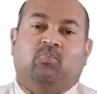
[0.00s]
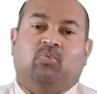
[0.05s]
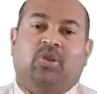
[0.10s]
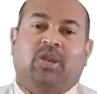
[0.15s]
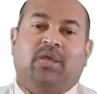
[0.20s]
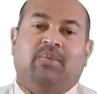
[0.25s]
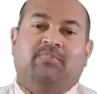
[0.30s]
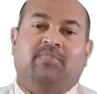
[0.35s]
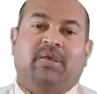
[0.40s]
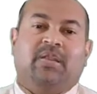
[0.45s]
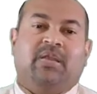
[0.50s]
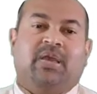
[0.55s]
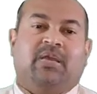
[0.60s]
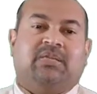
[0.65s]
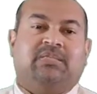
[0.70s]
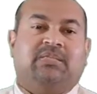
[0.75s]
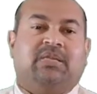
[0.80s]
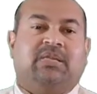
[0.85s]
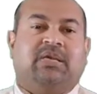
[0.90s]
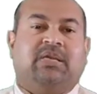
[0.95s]
இந்த
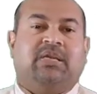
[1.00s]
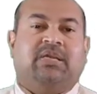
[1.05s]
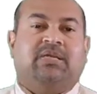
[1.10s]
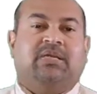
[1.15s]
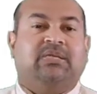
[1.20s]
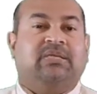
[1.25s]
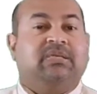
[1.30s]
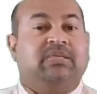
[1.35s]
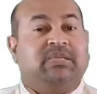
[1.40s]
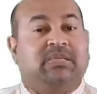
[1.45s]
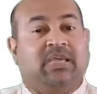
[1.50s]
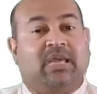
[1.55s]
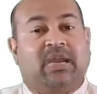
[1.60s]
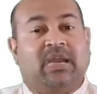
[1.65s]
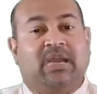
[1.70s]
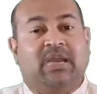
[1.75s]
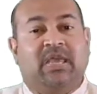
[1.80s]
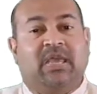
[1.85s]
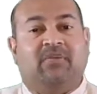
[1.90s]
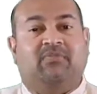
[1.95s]
முல்லைப்பெரியார் சிக்கலுக்கு
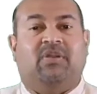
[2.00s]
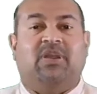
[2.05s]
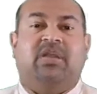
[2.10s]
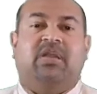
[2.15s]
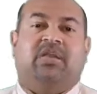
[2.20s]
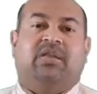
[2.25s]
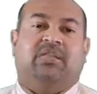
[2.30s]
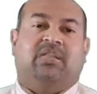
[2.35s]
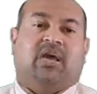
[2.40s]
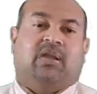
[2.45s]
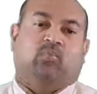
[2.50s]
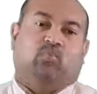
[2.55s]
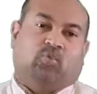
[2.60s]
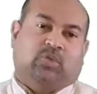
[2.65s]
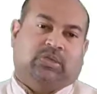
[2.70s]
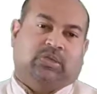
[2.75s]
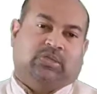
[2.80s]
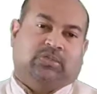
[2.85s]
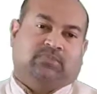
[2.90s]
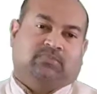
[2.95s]
இரண்டே
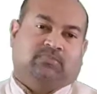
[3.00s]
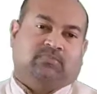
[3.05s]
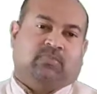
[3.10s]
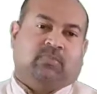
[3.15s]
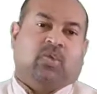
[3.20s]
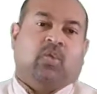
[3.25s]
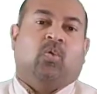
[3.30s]
வழிகள்தான் உண்டு